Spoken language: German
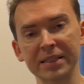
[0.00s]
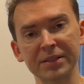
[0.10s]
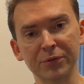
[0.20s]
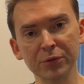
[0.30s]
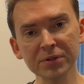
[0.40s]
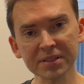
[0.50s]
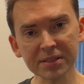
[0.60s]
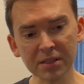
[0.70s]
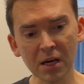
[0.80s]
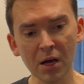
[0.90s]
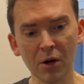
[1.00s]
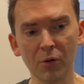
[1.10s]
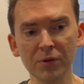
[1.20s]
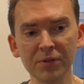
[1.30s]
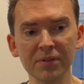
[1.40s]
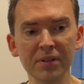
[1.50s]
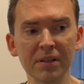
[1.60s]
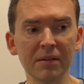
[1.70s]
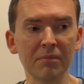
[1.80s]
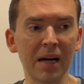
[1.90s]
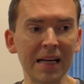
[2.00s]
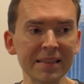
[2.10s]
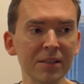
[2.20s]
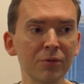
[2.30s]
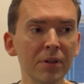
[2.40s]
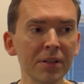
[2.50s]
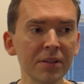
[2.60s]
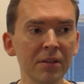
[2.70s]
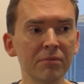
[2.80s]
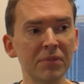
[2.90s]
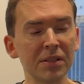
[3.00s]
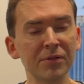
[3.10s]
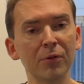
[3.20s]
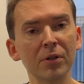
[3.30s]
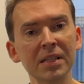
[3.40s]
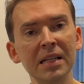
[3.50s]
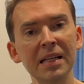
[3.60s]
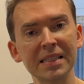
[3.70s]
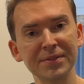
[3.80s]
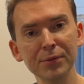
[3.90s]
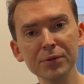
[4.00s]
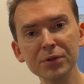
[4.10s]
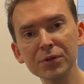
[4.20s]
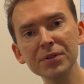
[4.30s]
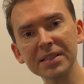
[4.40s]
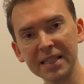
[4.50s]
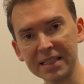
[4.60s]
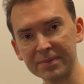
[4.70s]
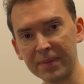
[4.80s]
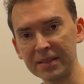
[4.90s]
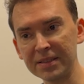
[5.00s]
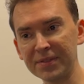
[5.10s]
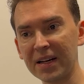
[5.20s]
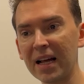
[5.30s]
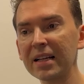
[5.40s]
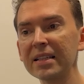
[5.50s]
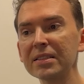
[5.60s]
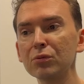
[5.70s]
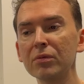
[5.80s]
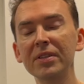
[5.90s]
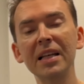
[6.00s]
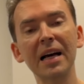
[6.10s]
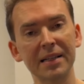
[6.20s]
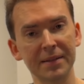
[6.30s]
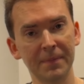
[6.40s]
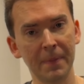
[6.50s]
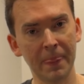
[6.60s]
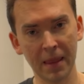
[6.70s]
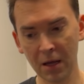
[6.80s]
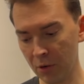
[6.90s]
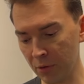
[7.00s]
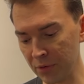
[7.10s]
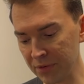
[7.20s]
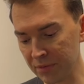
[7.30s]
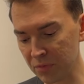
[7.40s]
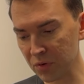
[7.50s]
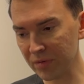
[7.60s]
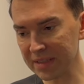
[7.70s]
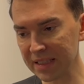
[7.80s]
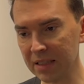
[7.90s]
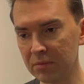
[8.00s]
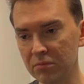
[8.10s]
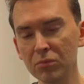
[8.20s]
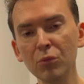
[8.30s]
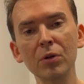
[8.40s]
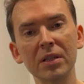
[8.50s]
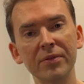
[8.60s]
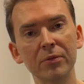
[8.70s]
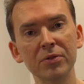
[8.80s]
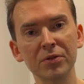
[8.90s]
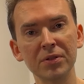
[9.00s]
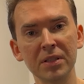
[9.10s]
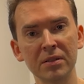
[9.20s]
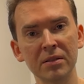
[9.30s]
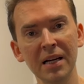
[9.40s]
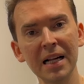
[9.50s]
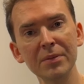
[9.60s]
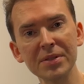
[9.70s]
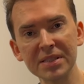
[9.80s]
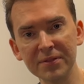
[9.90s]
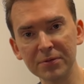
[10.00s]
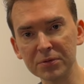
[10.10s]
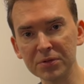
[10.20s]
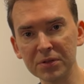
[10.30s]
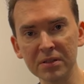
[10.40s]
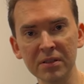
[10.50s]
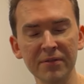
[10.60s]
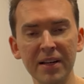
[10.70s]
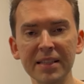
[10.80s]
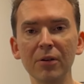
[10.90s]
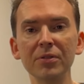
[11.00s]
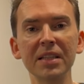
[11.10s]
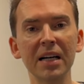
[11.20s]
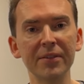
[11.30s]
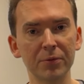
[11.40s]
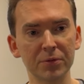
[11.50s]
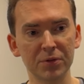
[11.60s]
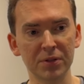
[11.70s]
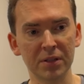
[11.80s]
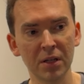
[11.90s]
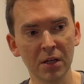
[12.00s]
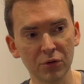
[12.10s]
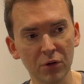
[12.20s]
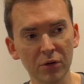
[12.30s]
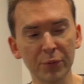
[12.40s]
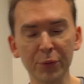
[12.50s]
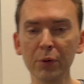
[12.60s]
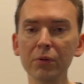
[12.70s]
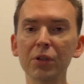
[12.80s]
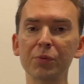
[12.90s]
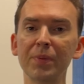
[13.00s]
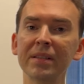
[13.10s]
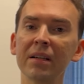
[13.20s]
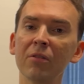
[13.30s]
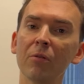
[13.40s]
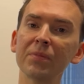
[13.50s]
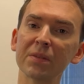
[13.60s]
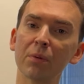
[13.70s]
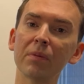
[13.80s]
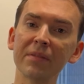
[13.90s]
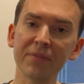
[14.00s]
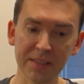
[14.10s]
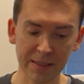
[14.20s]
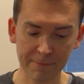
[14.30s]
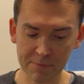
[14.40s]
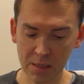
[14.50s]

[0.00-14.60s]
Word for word: relativ günstig und hat natürlich den Vorteil, es funktioniert erstmal. Die Frage ist nur, wie lange. Und sowas kann einen Monat funktionieren, ein halbes Jahr funktionieren, vielleicht auch ein Jahr funktionieren. Doch früher oder später kommt das Problem wieder.